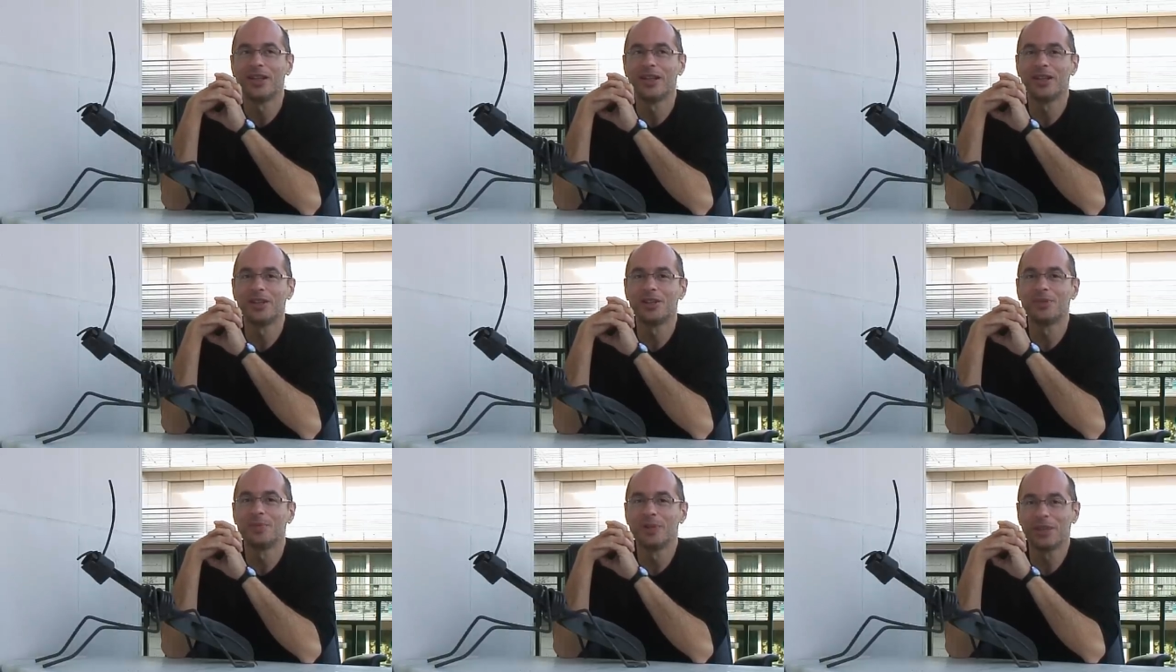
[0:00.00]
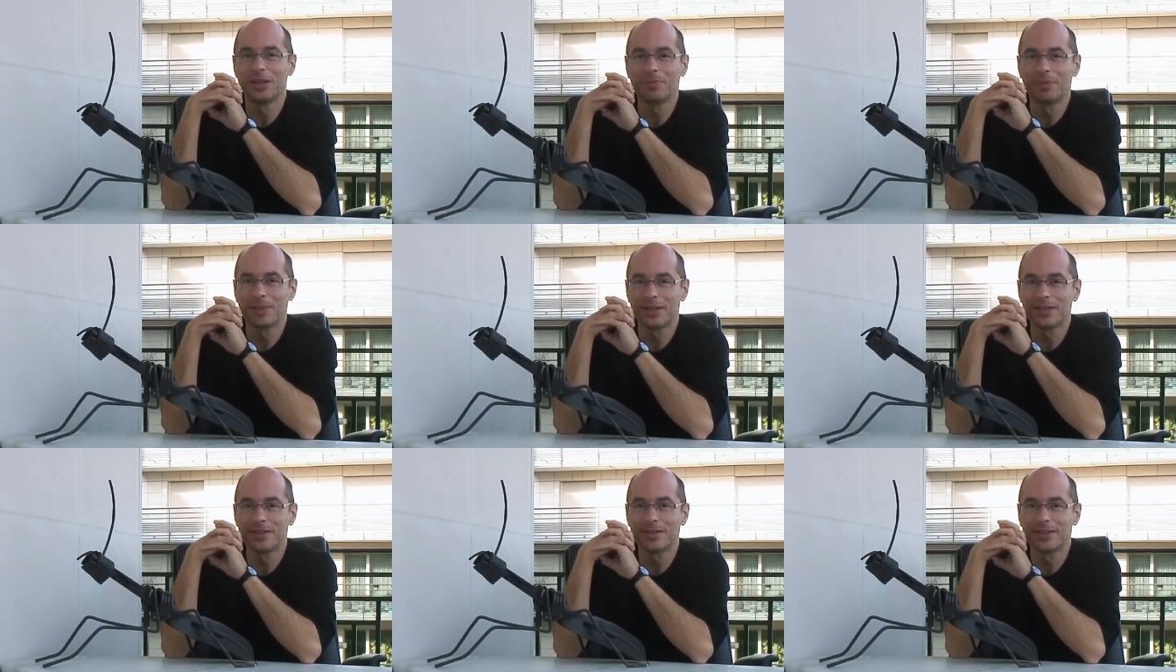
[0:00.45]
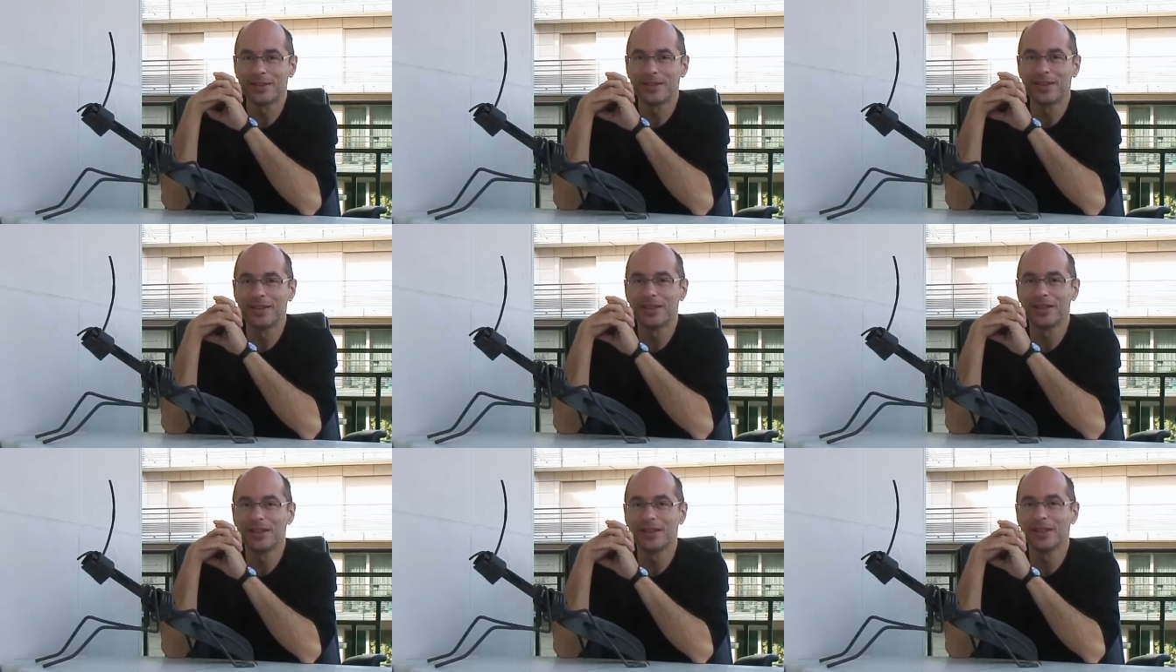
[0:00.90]
et je m'étais
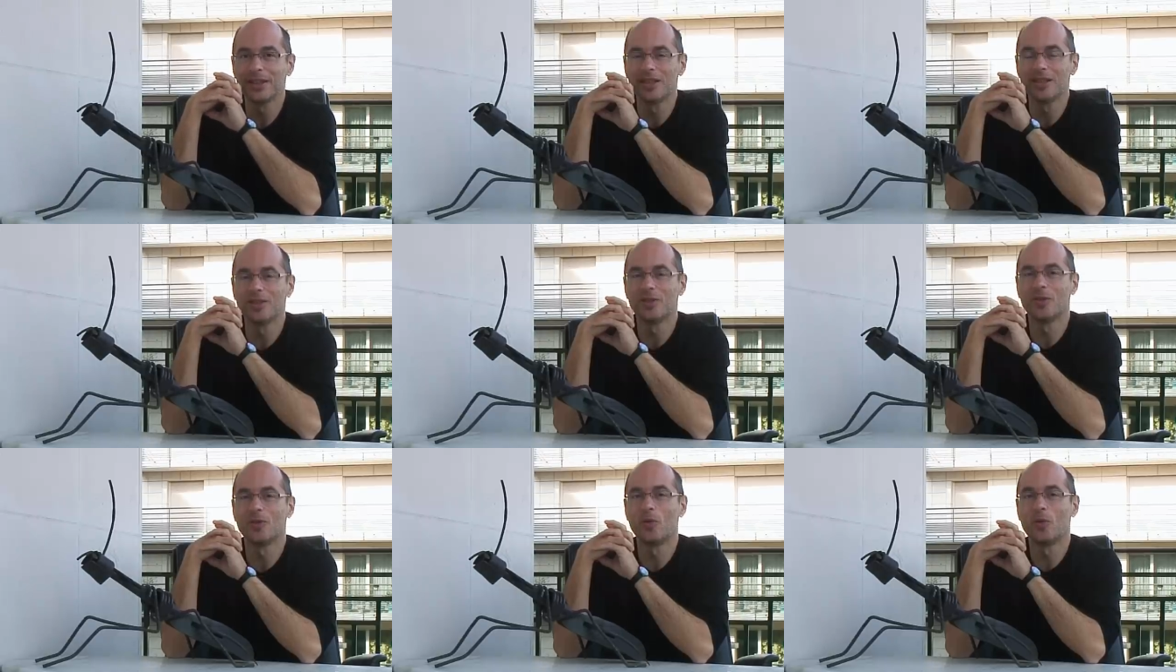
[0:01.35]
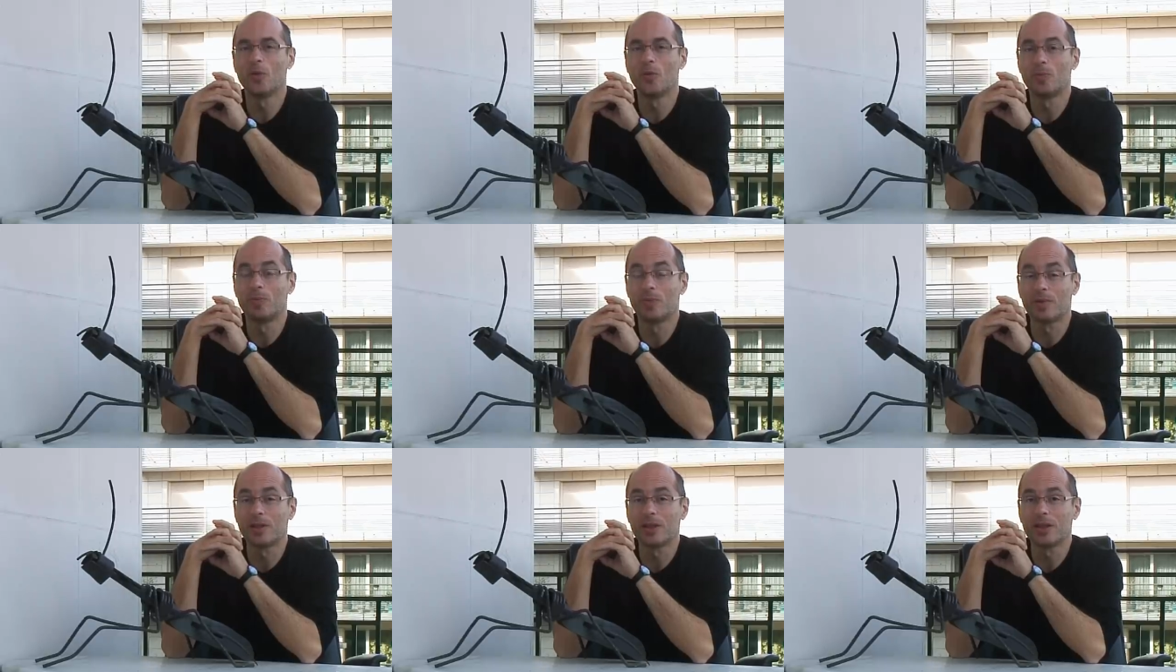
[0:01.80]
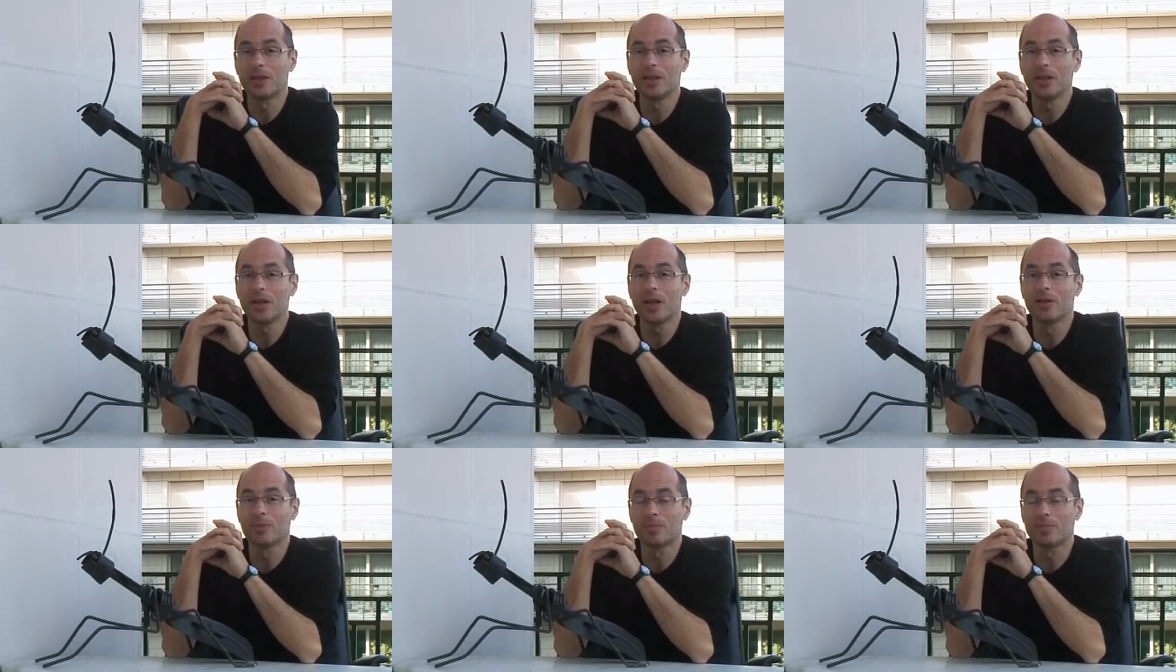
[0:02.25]
présenté au
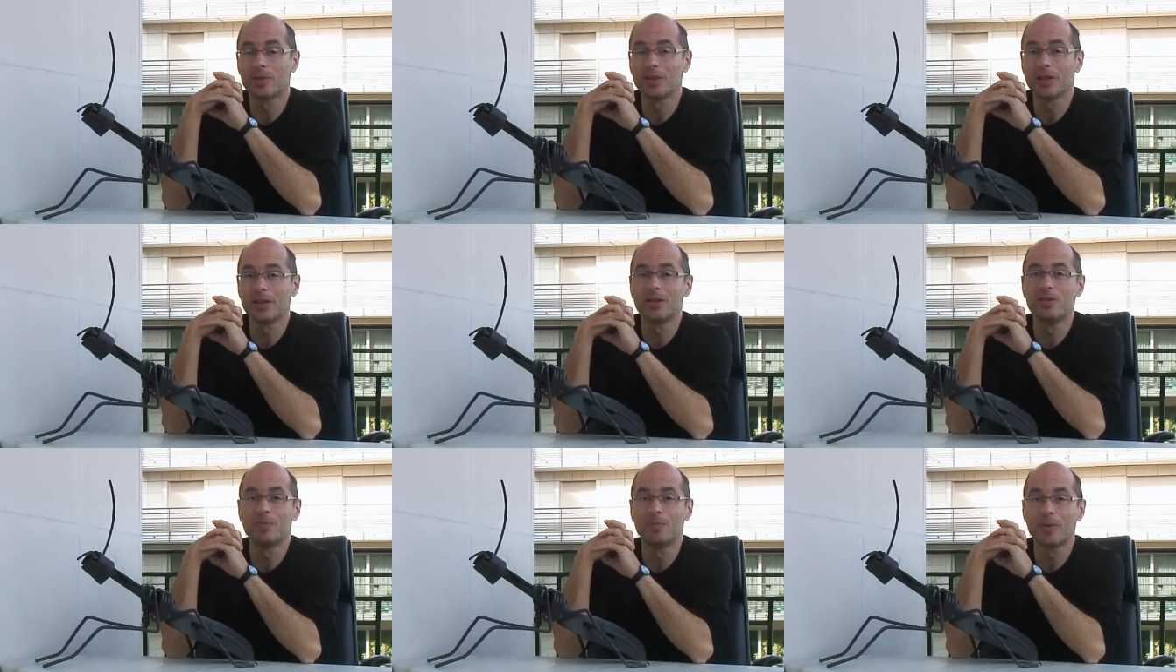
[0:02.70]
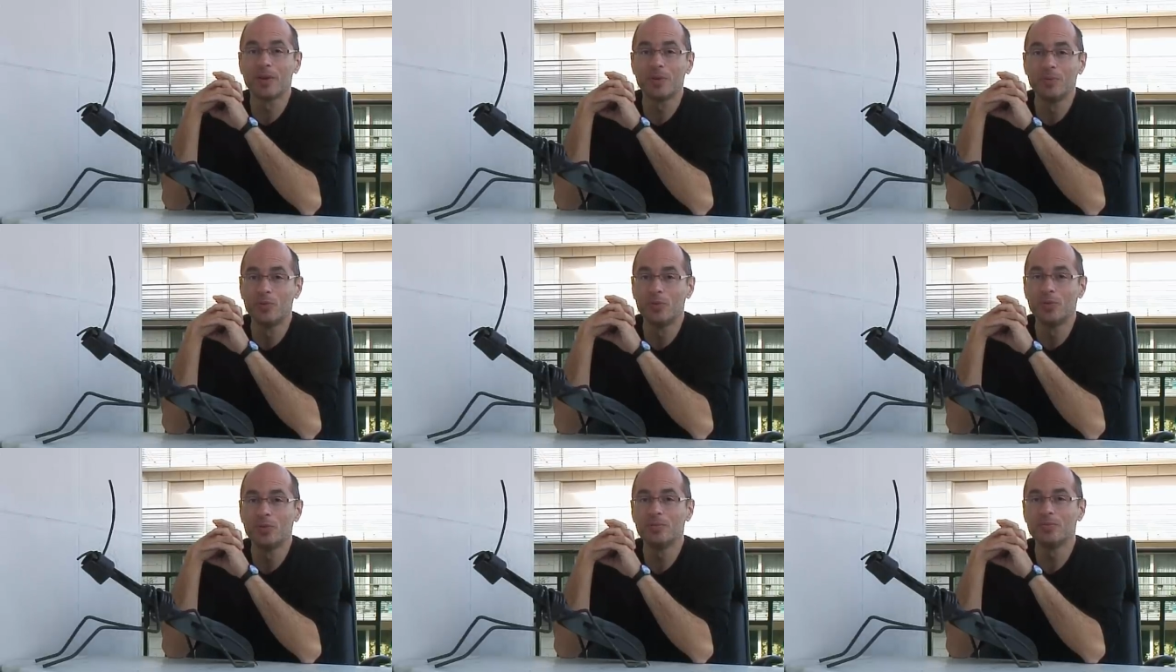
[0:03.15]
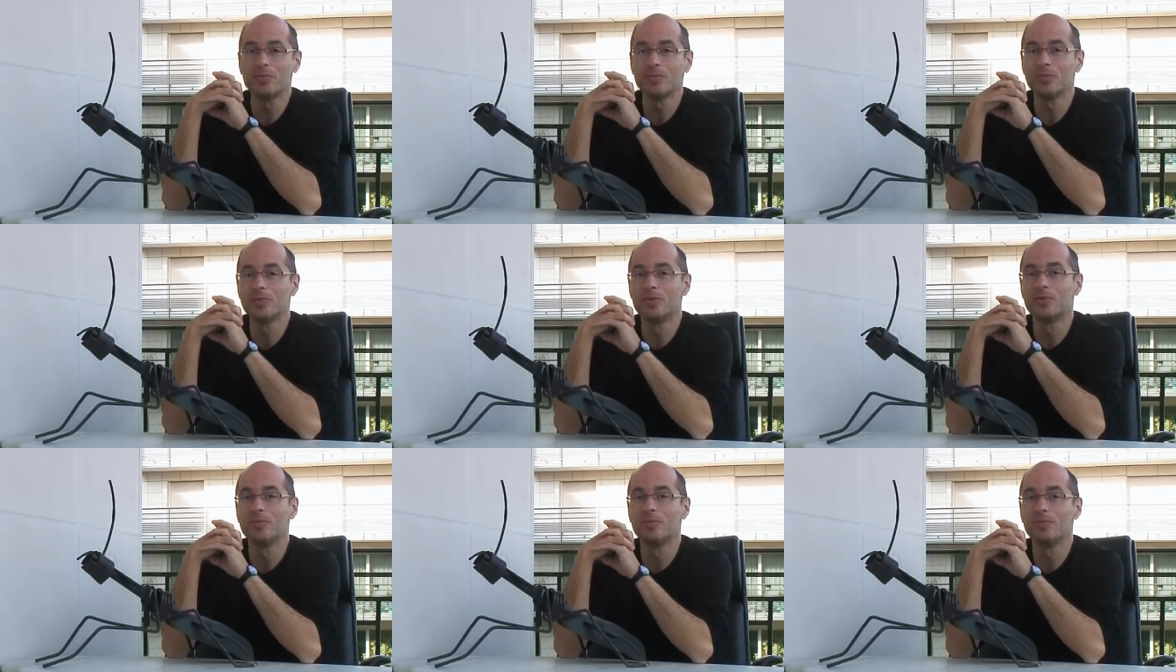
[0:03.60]
prix, un prix qui est le prix
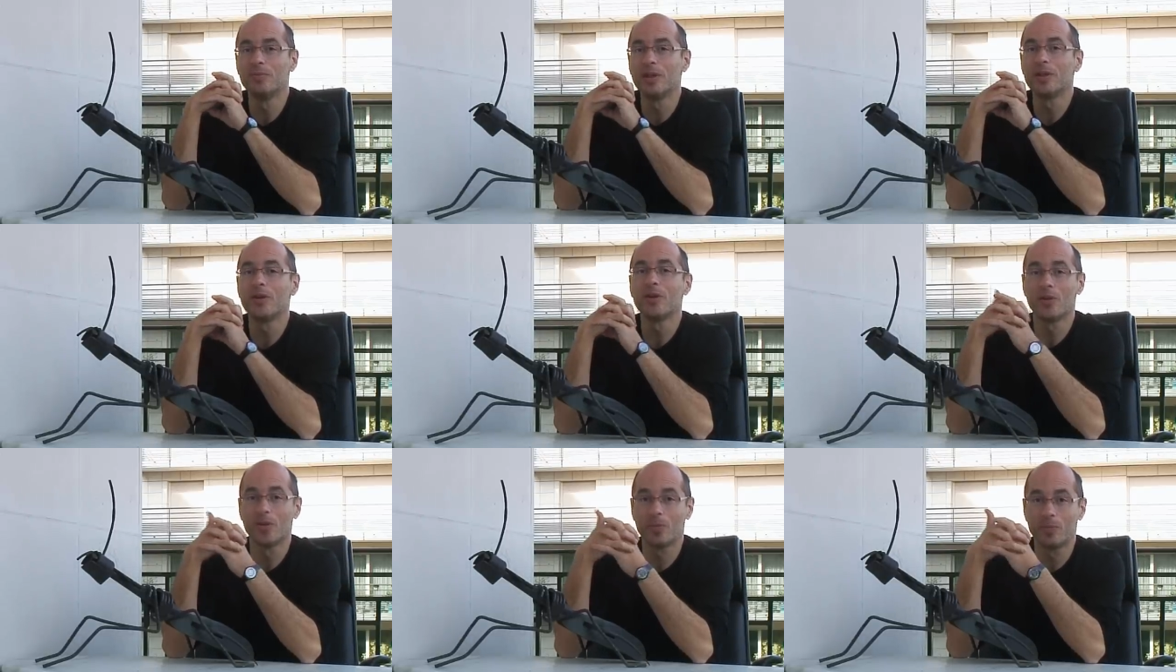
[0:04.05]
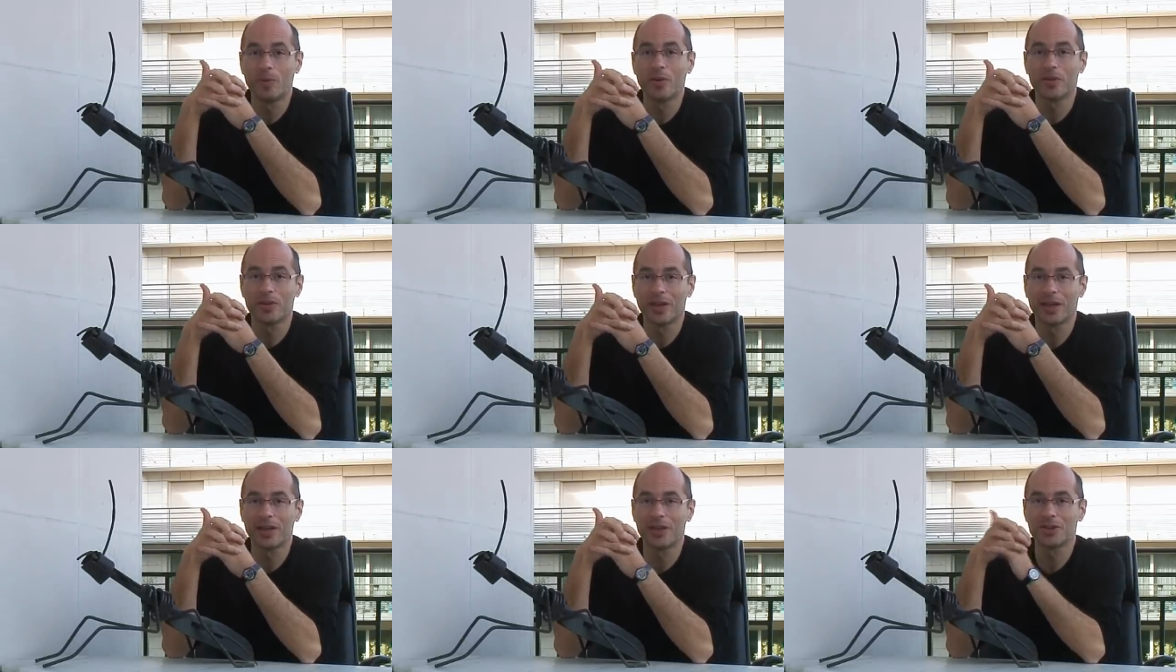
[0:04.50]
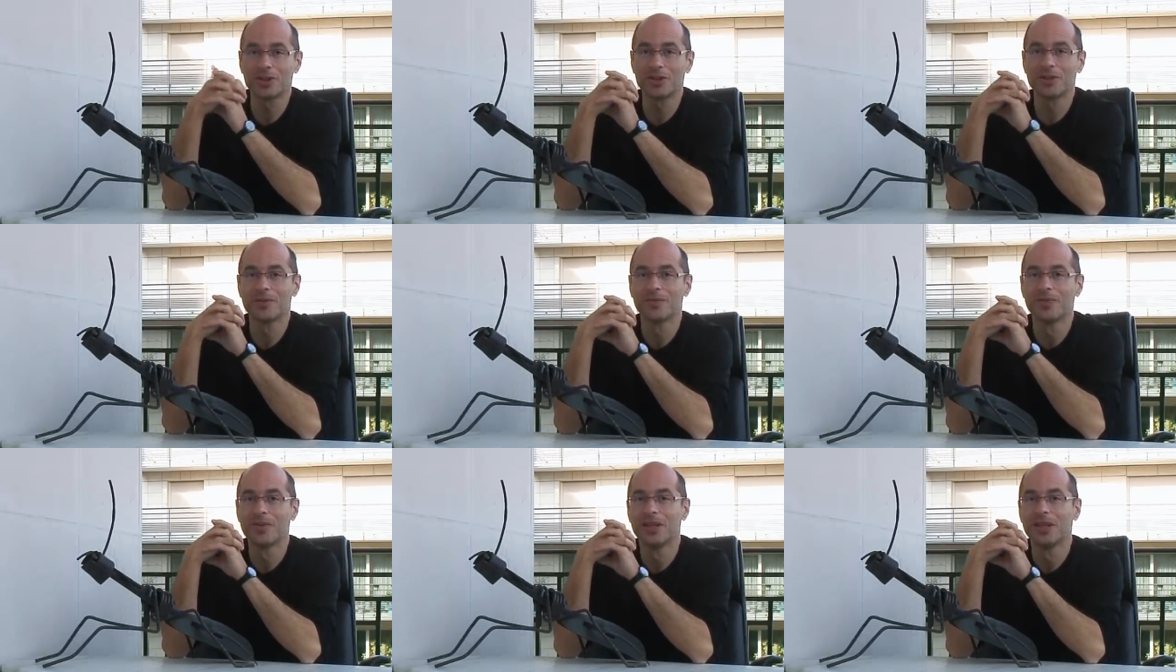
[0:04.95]
Moom du meilleur
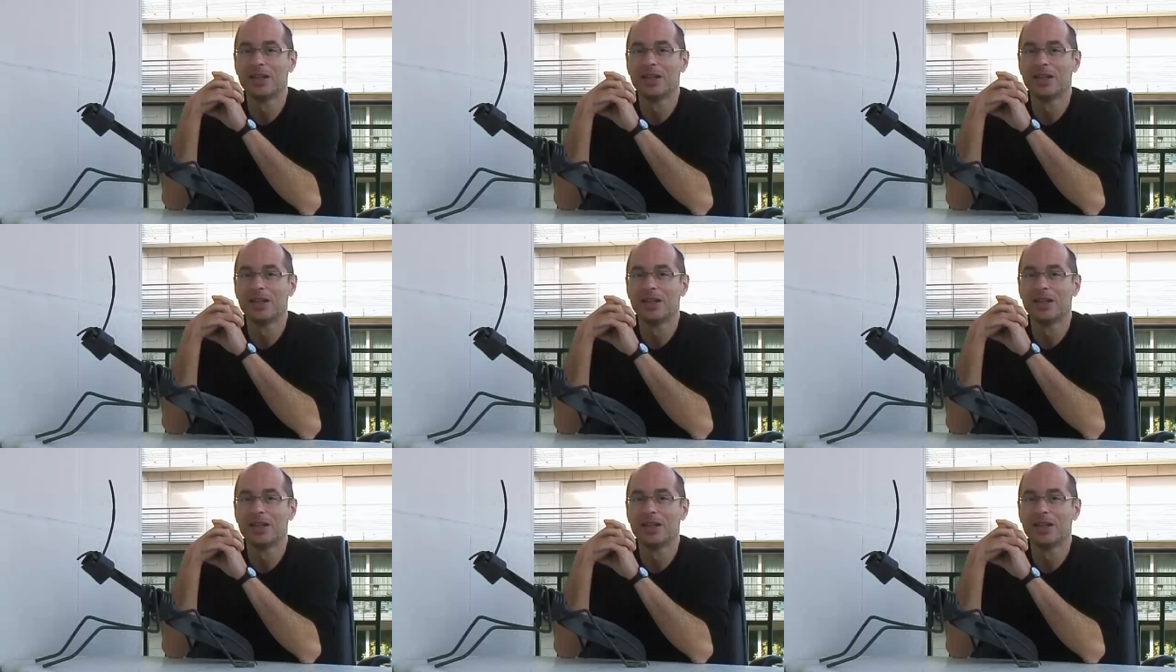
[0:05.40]
reportage.